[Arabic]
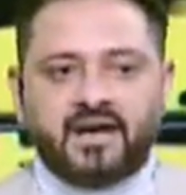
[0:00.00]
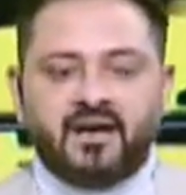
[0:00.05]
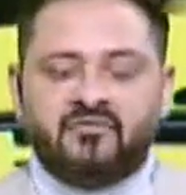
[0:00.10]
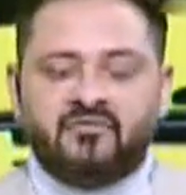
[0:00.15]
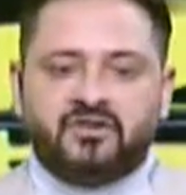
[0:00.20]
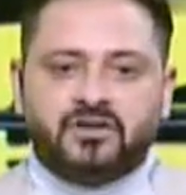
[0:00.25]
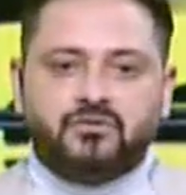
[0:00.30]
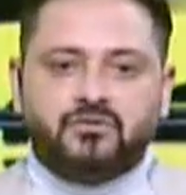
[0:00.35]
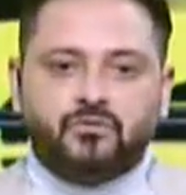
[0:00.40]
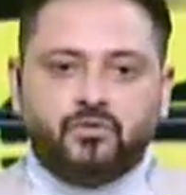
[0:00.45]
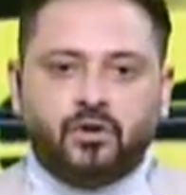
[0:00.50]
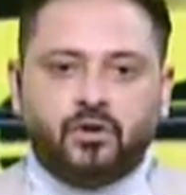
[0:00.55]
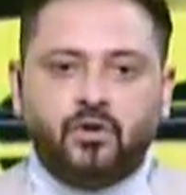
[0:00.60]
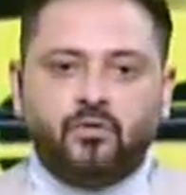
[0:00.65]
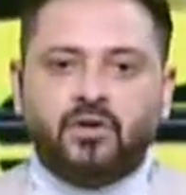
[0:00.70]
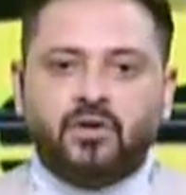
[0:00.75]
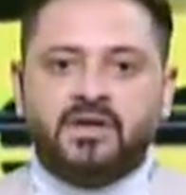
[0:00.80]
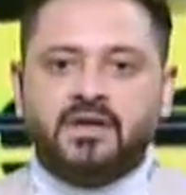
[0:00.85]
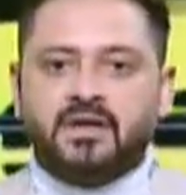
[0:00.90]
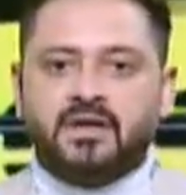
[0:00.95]
فخلى
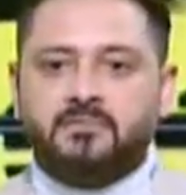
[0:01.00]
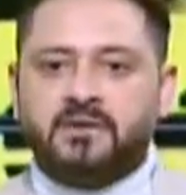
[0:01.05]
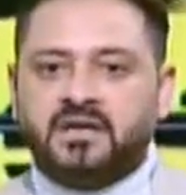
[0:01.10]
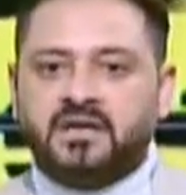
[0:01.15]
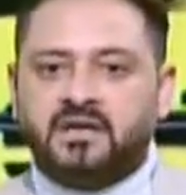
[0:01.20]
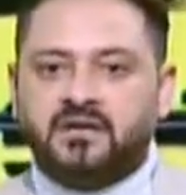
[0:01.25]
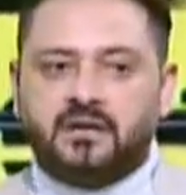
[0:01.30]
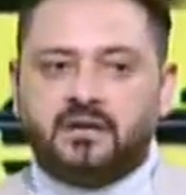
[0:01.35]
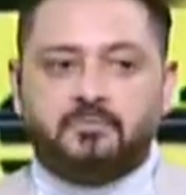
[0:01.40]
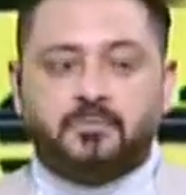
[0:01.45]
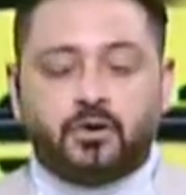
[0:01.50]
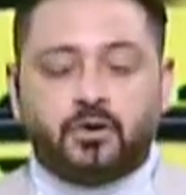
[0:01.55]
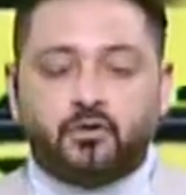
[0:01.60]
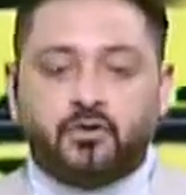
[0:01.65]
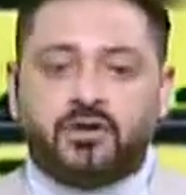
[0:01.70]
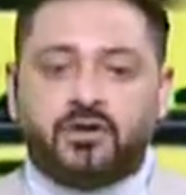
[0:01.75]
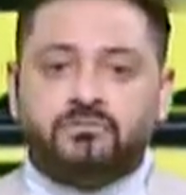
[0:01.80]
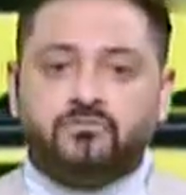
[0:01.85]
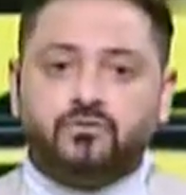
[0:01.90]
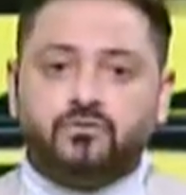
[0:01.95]
فتوح هو اللي يعمل كده
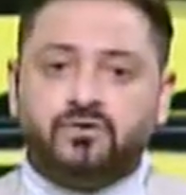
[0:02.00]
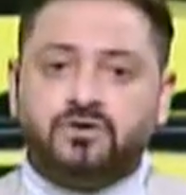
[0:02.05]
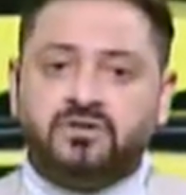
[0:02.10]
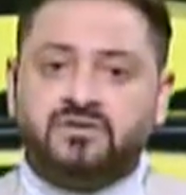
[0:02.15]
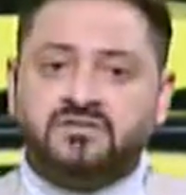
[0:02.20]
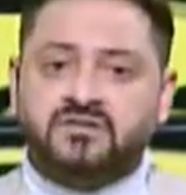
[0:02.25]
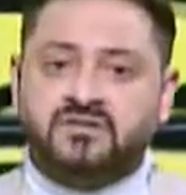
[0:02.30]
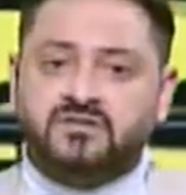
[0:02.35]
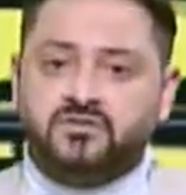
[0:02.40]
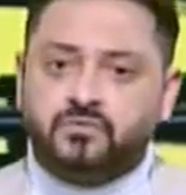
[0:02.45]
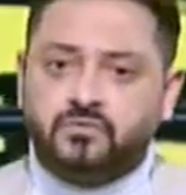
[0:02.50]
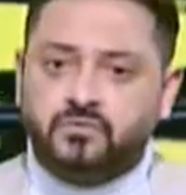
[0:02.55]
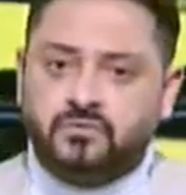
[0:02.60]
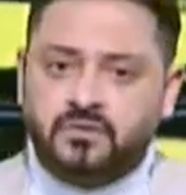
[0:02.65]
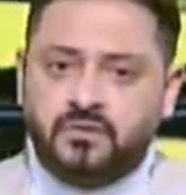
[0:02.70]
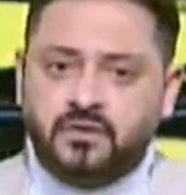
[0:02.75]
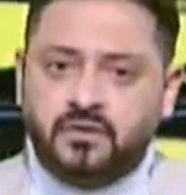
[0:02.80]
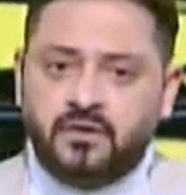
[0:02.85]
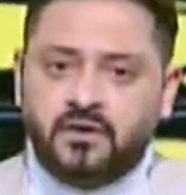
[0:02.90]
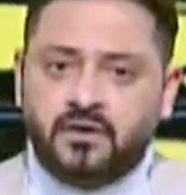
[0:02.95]
لما الكره تروح
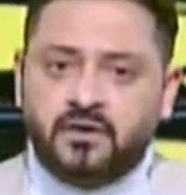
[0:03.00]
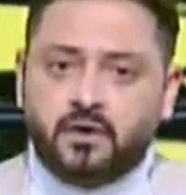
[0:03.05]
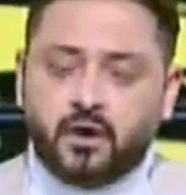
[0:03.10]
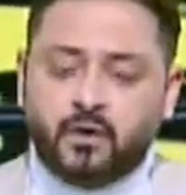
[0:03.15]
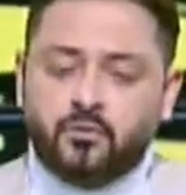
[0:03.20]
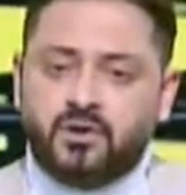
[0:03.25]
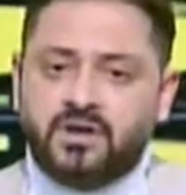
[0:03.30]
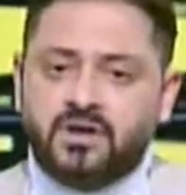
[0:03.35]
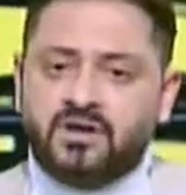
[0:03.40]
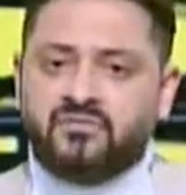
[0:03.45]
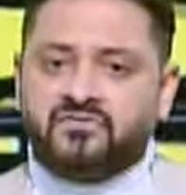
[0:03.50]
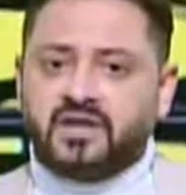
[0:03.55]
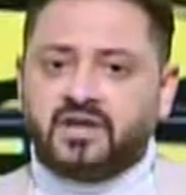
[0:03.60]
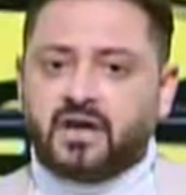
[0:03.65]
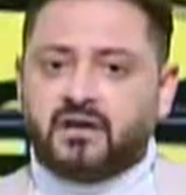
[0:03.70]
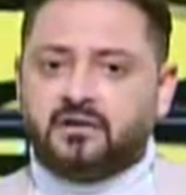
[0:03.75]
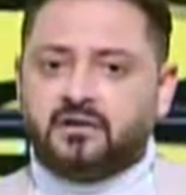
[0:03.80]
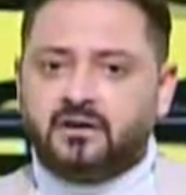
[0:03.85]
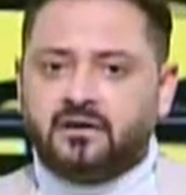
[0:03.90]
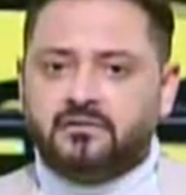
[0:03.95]
لزيزو هو اللي
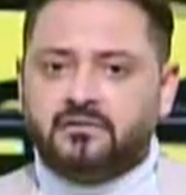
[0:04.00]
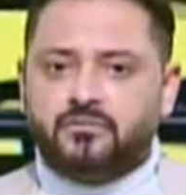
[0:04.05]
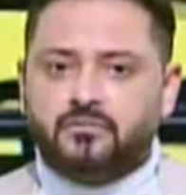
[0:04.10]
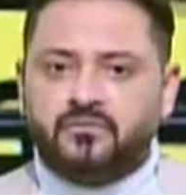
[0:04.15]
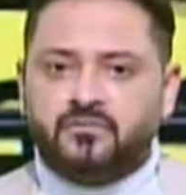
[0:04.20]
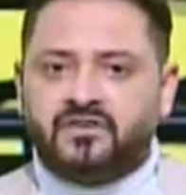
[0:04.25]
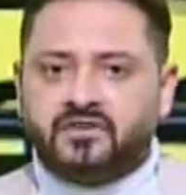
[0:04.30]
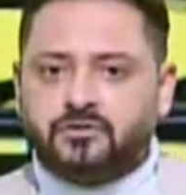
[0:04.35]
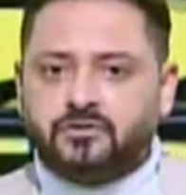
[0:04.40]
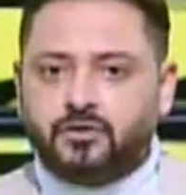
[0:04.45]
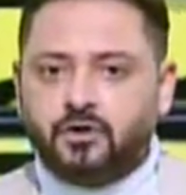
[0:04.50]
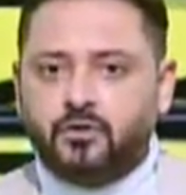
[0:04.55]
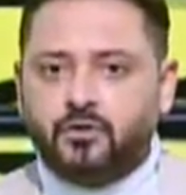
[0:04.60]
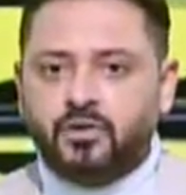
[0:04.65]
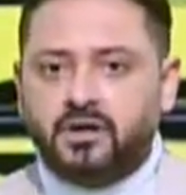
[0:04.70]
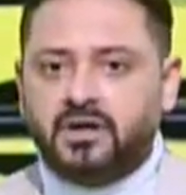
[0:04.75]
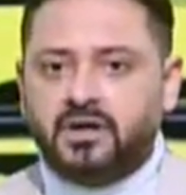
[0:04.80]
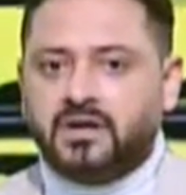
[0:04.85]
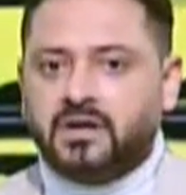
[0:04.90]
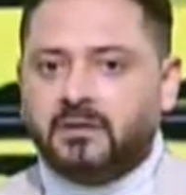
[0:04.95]
يفتح الخط
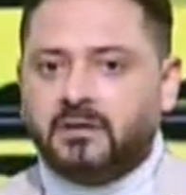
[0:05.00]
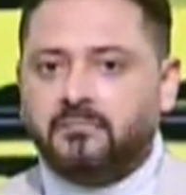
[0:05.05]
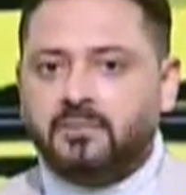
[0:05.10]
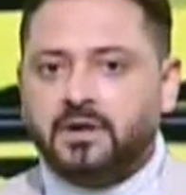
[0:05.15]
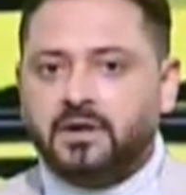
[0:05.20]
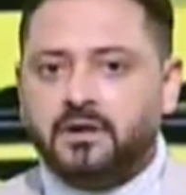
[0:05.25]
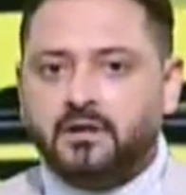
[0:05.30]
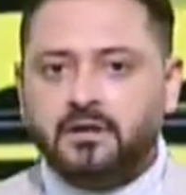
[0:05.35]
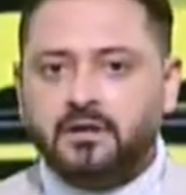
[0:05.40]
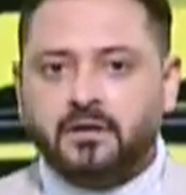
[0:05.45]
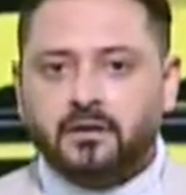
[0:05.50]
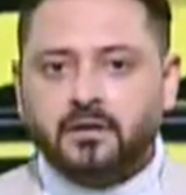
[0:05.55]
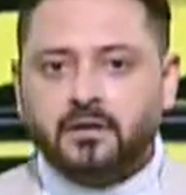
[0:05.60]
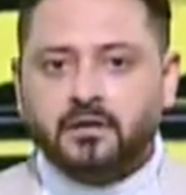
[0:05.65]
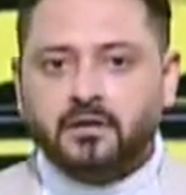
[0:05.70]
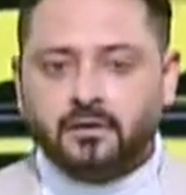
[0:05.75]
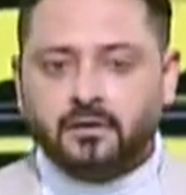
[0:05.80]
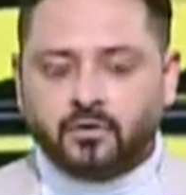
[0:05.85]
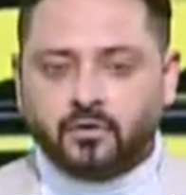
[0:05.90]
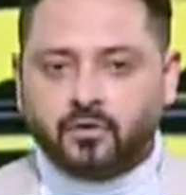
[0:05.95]
وفتوح هو اللي يكمل
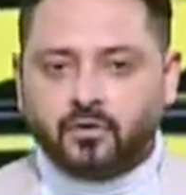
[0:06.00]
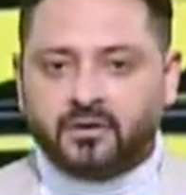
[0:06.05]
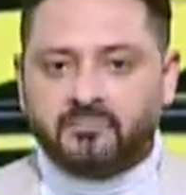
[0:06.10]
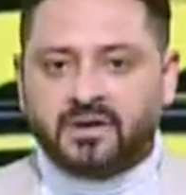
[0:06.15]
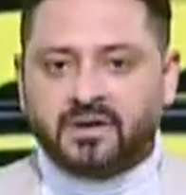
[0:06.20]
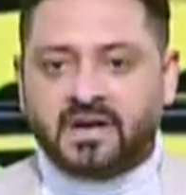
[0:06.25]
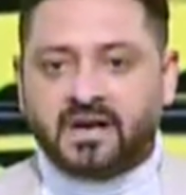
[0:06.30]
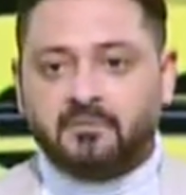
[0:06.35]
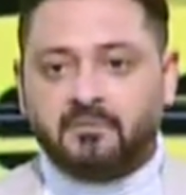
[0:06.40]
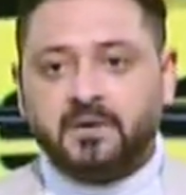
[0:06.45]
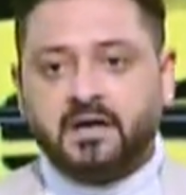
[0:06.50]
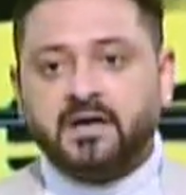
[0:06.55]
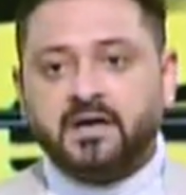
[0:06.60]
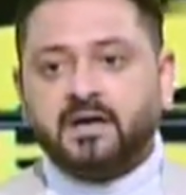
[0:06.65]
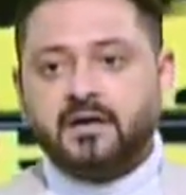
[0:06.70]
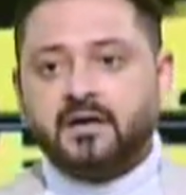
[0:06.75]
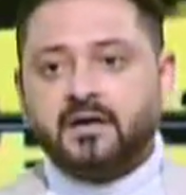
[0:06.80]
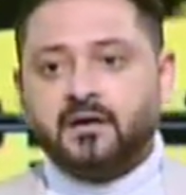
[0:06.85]
لجوه الملعب